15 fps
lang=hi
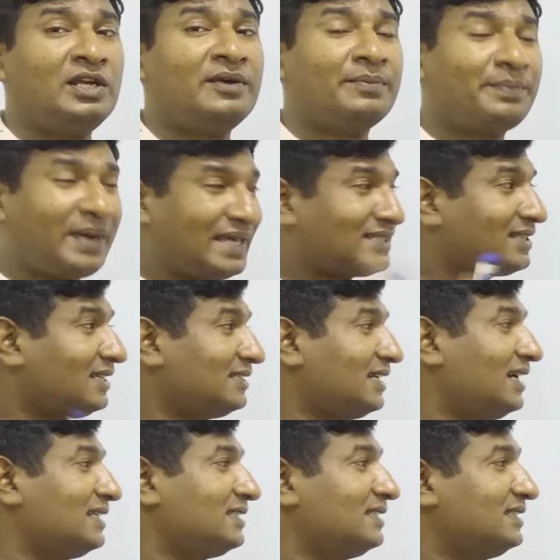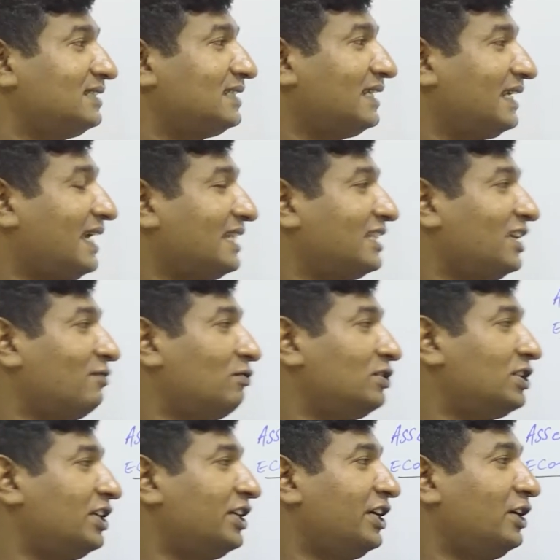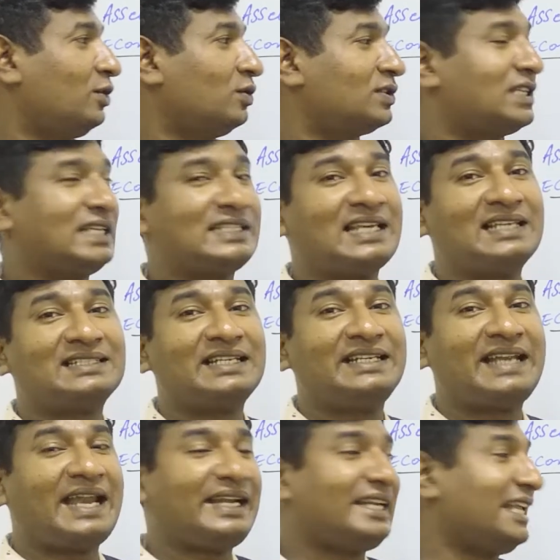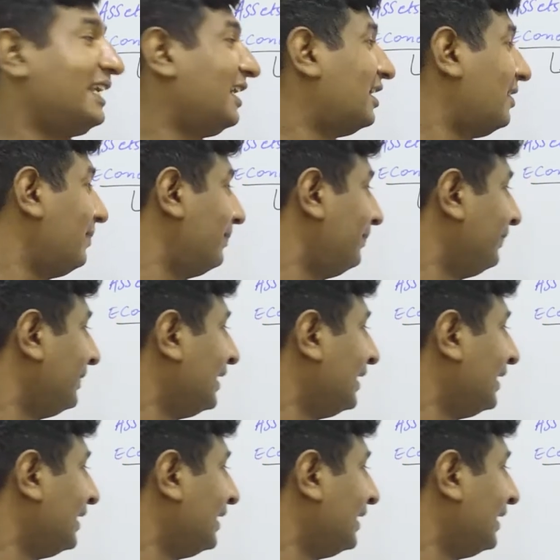पैसा जहां से जैसे कहते हैं वो जनरेट हो सच एज अ नेट इनकम